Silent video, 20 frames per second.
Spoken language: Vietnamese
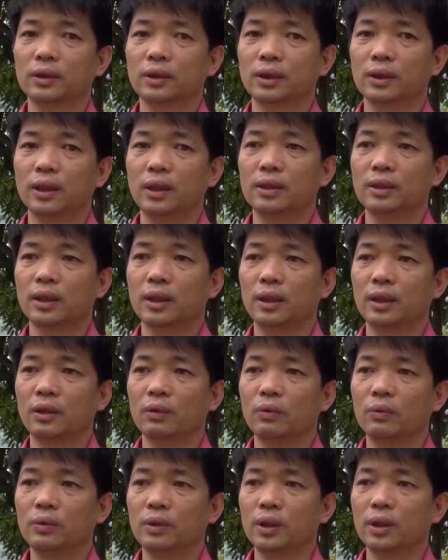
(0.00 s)
cây dược liệu
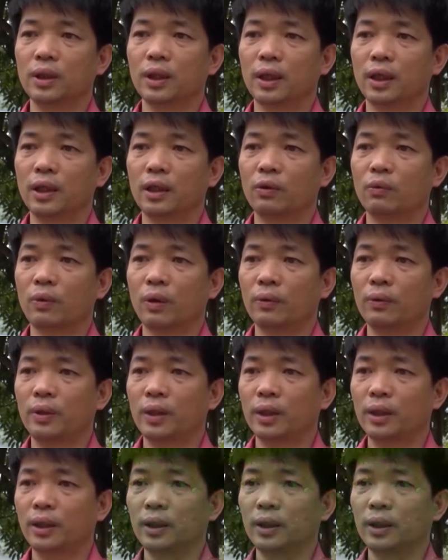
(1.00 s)
cũng như là cây ăn quả vôn đới.